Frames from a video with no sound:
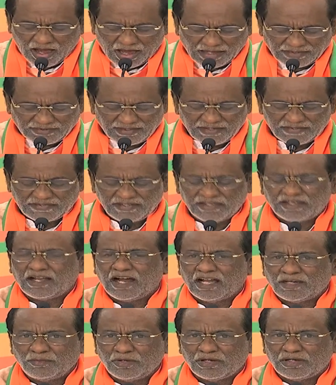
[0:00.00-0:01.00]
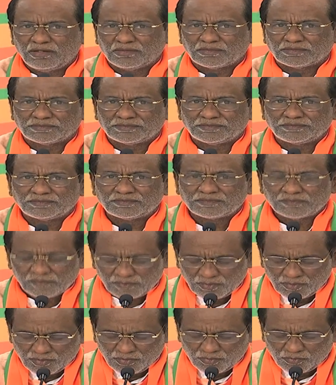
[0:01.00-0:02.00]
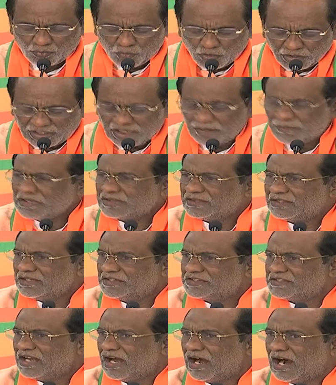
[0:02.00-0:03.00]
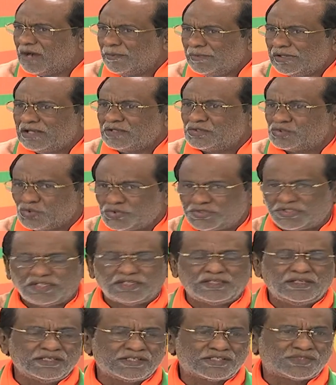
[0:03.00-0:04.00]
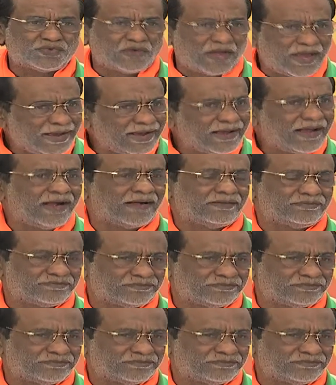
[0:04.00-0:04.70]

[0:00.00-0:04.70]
ఆర్టీసీ కార్మికులకు ముఖ్యమంత్రి ఇచ్చిన హామీలను చూసి స్వయంగా